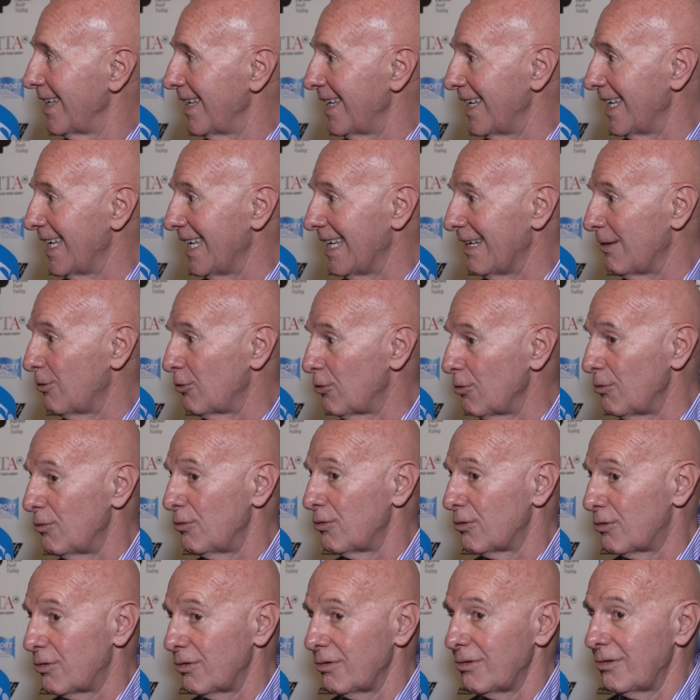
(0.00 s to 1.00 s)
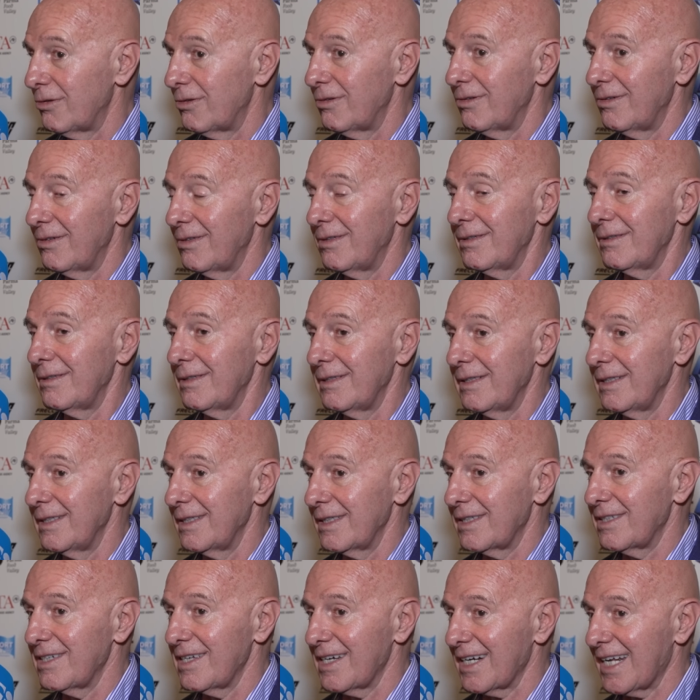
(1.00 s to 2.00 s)
e ho
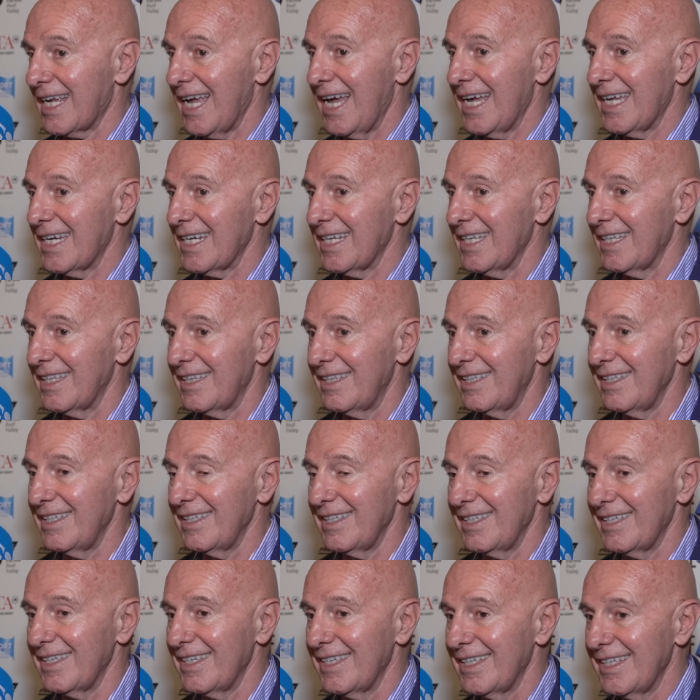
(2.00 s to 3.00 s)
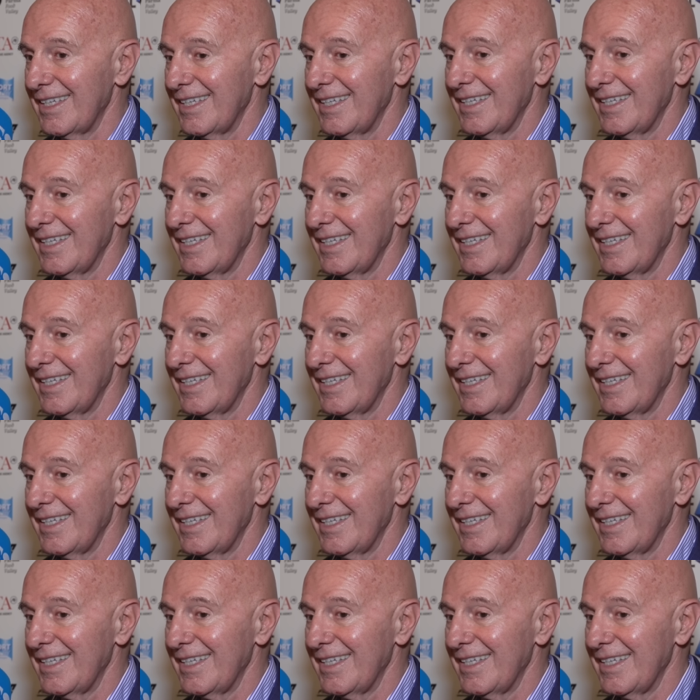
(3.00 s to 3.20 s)
dovuto cercare di...